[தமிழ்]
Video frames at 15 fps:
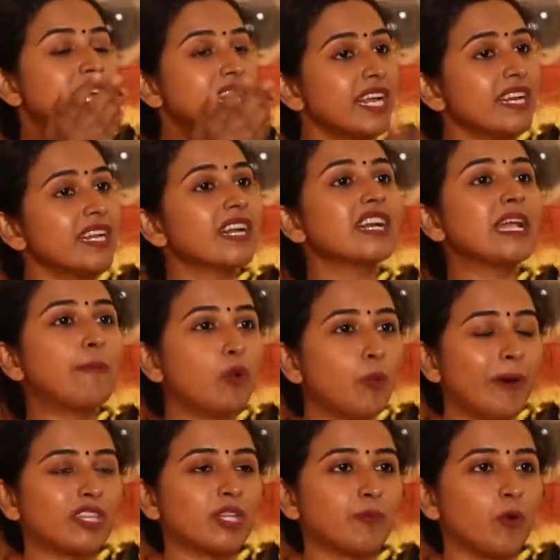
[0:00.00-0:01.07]
நிறைய நேரம்
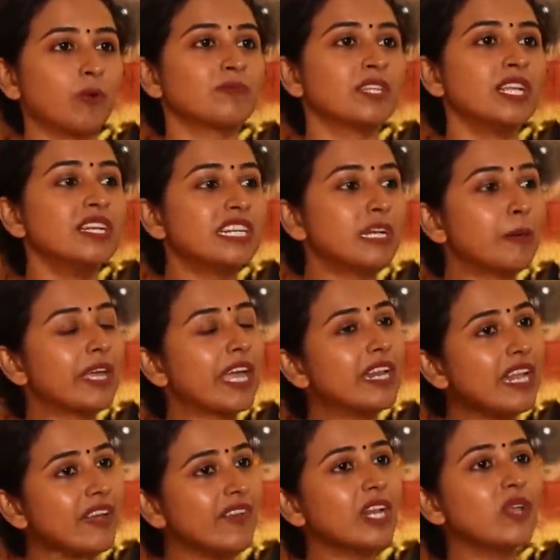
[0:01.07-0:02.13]
நம்மளும் பார்த்துருப்போம் நமக்கு
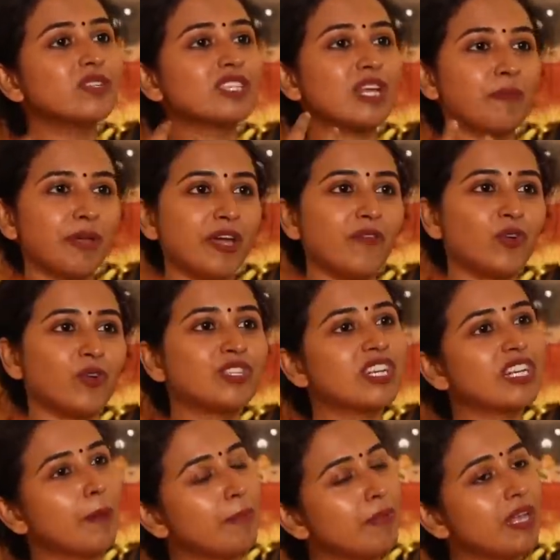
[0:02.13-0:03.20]
எல்லா வேலையும் சமயம் வரும்
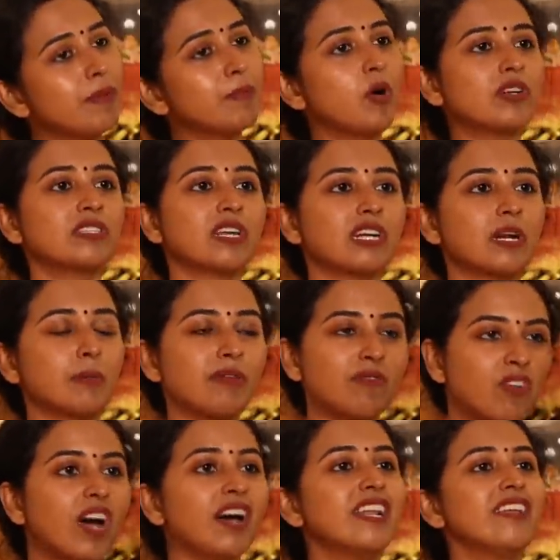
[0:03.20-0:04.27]
நம்மளே பாஸ் ஆகலாம்
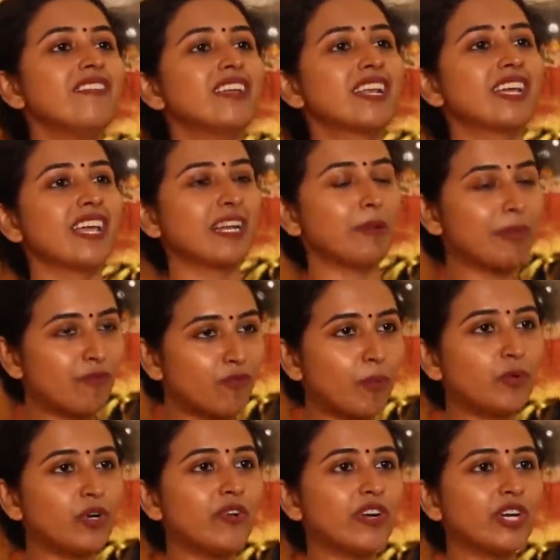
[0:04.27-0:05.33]
இவ்வளவு அறிவு இருக்கே நம்ம
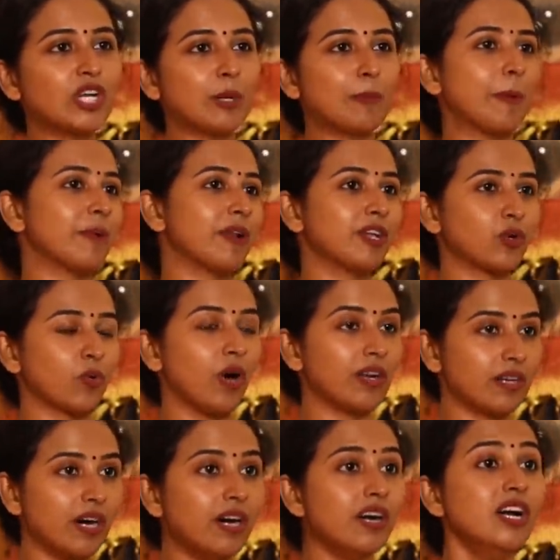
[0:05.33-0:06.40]
இவ்வளவு முடிவு எடுக்கிறோமே அப்படிலாம் இருக்கும்
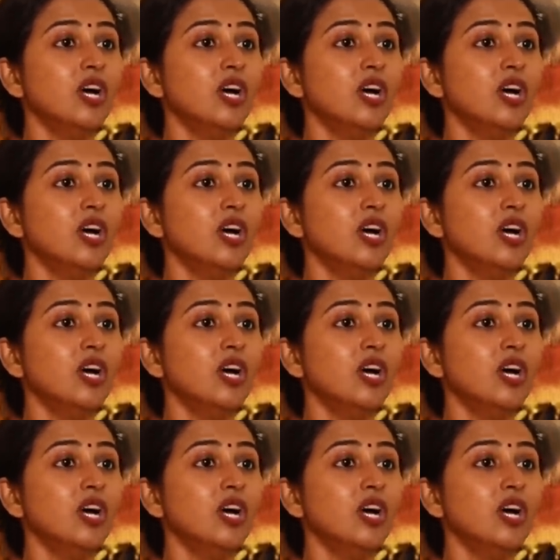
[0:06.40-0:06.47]
ஆனா